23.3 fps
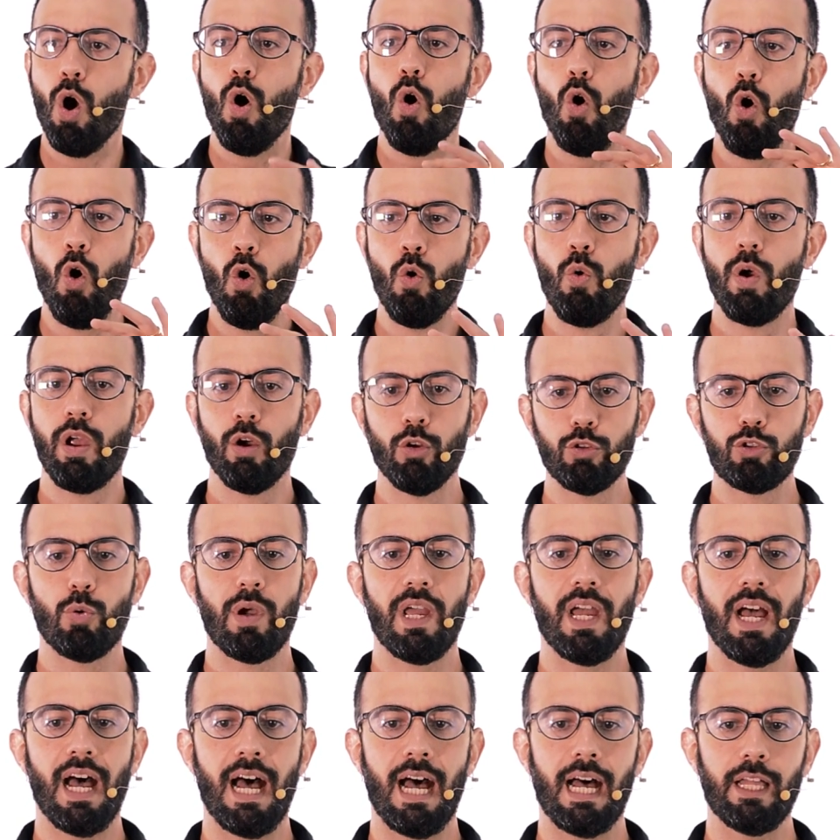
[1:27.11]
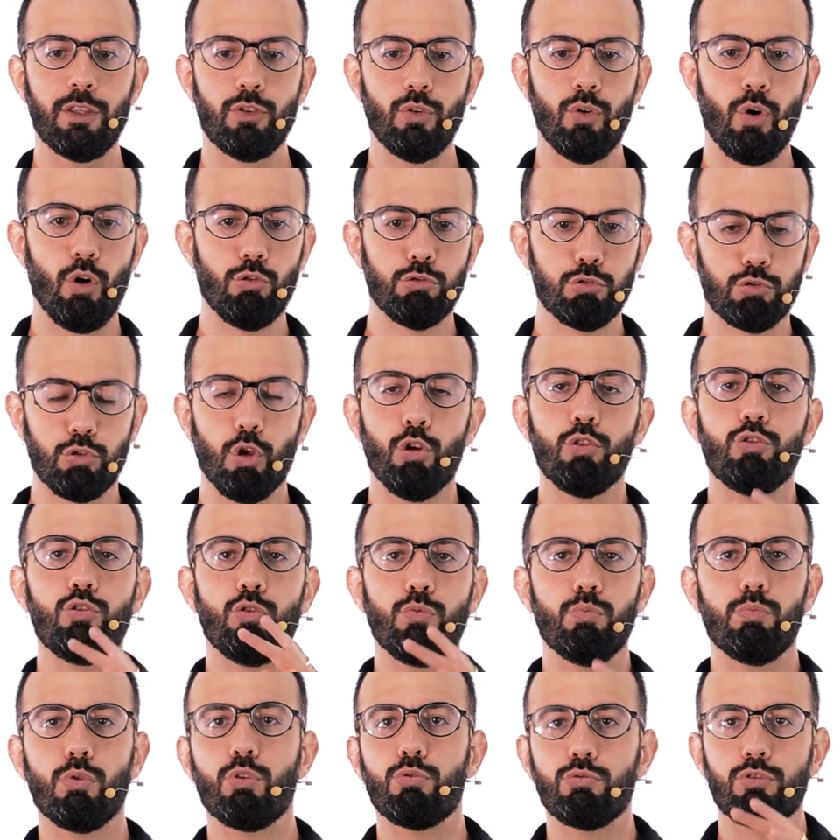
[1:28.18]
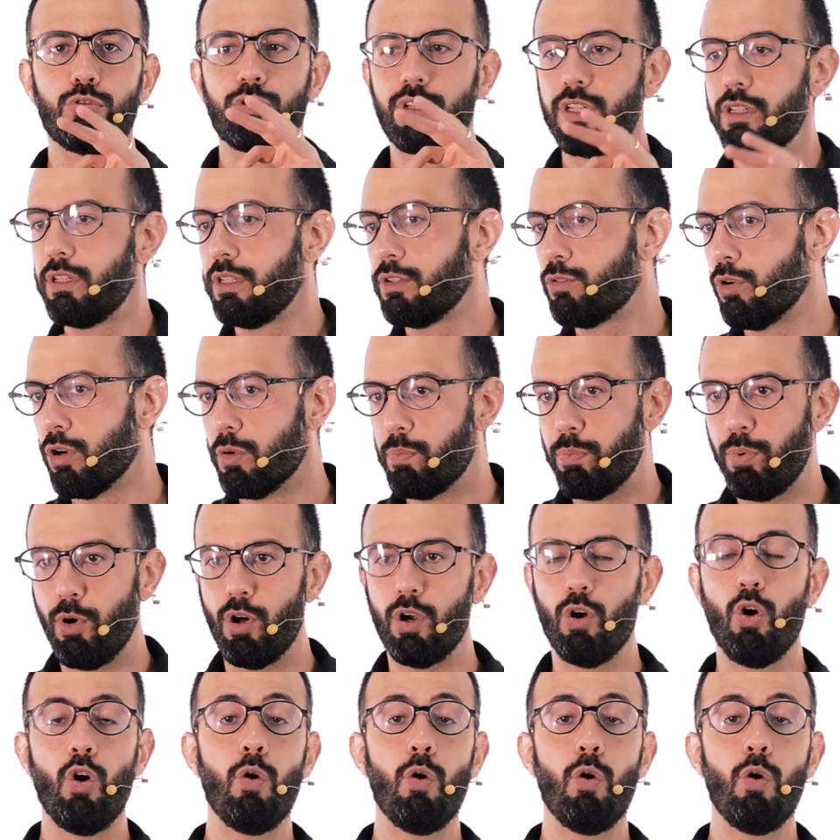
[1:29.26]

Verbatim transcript: ou eu estou errado, ou todo mundo que incorpora,